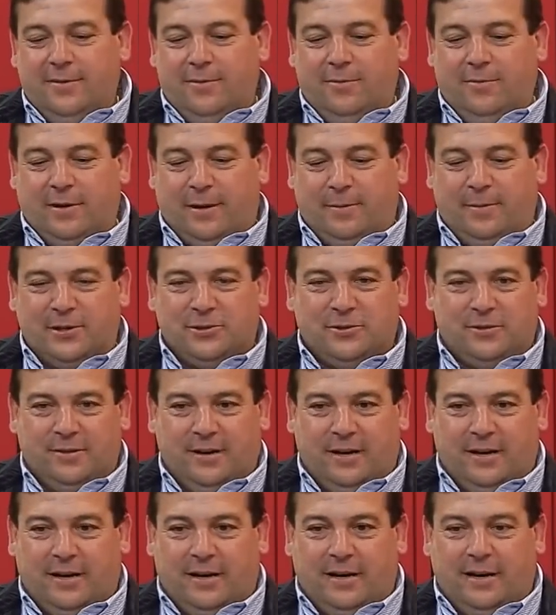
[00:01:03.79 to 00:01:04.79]
una
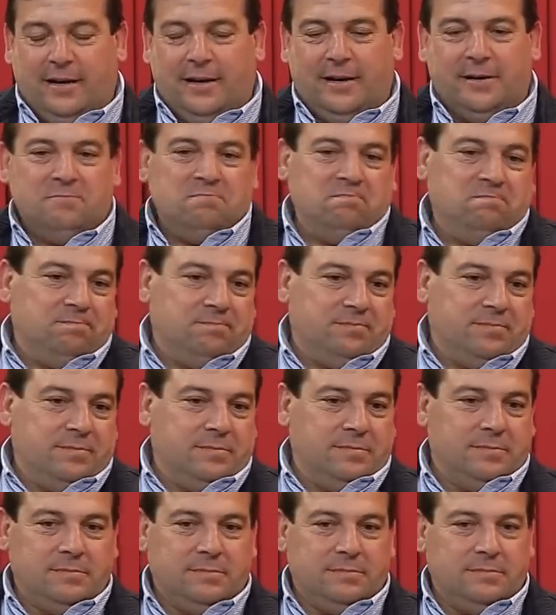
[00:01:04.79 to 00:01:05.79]
persona
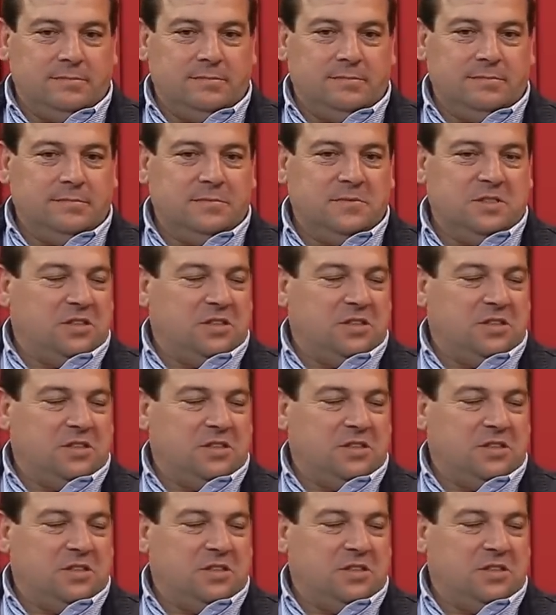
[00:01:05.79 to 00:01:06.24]
mm,